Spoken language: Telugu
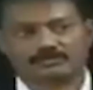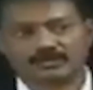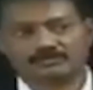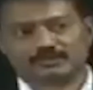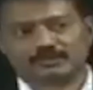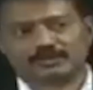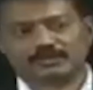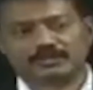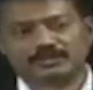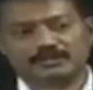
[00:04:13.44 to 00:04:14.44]
వర్డ్ అనమాట
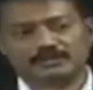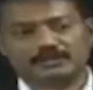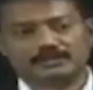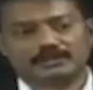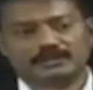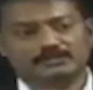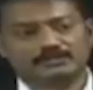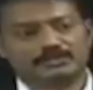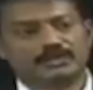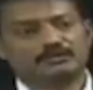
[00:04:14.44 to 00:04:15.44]
అంటే నాకు
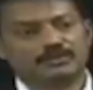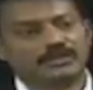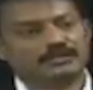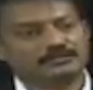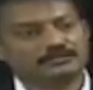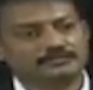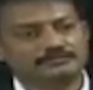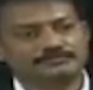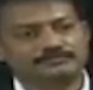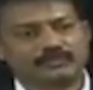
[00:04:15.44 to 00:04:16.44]
జాబ్ లేదు
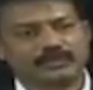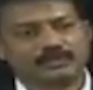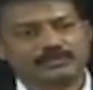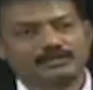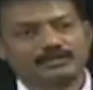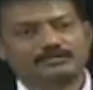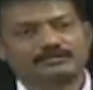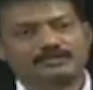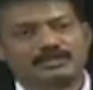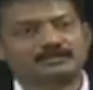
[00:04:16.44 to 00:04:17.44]
నాకు
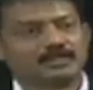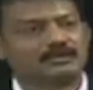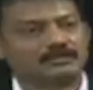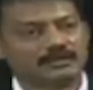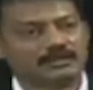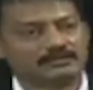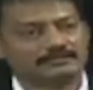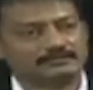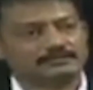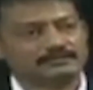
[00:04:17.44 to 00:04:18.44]
జాబ్ రావాలి
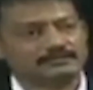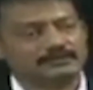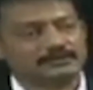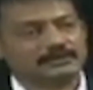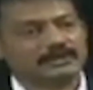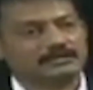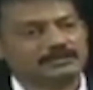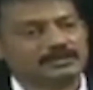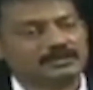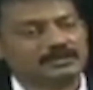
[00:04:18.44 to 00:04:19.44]

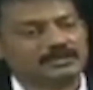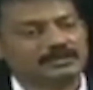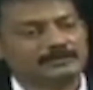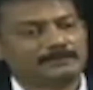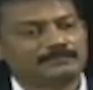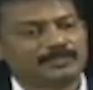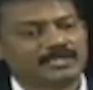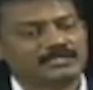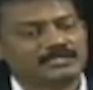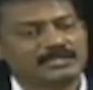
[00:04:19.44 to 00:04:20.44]
కాబట్టి
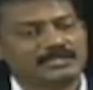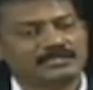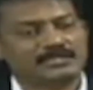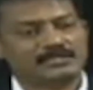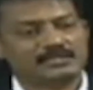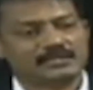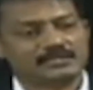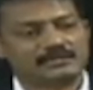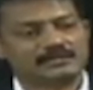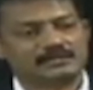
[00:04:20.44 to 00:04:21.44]
ఏం చేయాలి అంటే
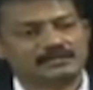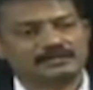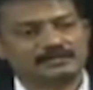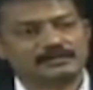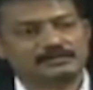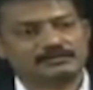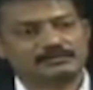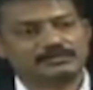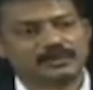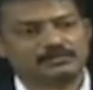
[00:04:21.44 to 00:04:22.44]
నువ్వు
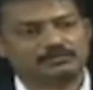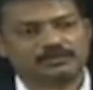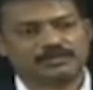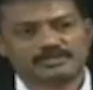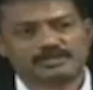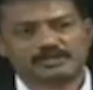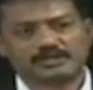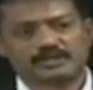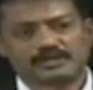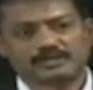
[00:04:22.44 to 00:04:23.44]
జాబ్ వస్తుంది
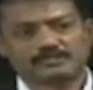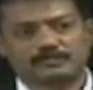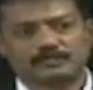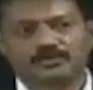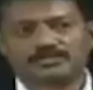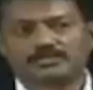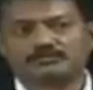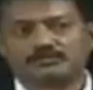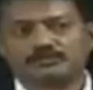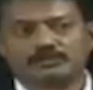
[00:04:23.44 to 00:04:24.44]
అని
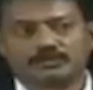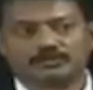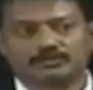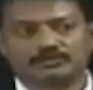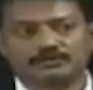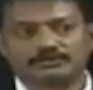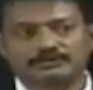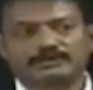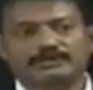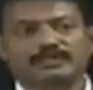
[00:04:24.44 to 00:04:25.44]
పాజిటివ్ నోట్లో
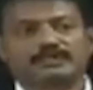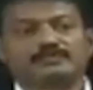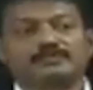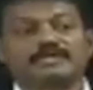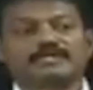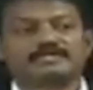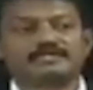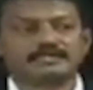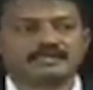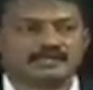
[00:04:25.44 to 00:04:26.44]
దాన్ని నువ్వు
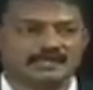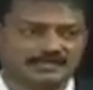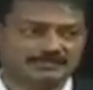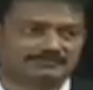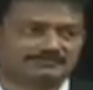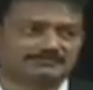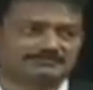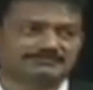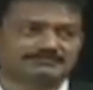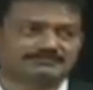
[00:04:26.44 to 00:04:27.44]
అసర్ట్ చేయాలి
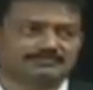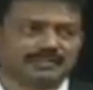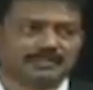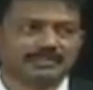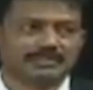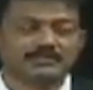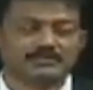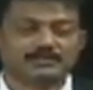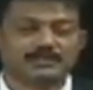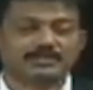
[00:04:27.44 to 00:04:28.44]
ఓకే యు
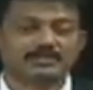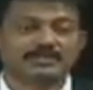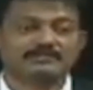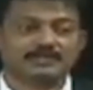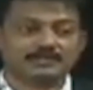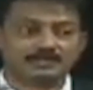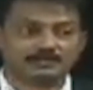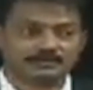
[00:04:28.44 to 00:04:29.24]
స్పీక్ లైఫ్ ఇన్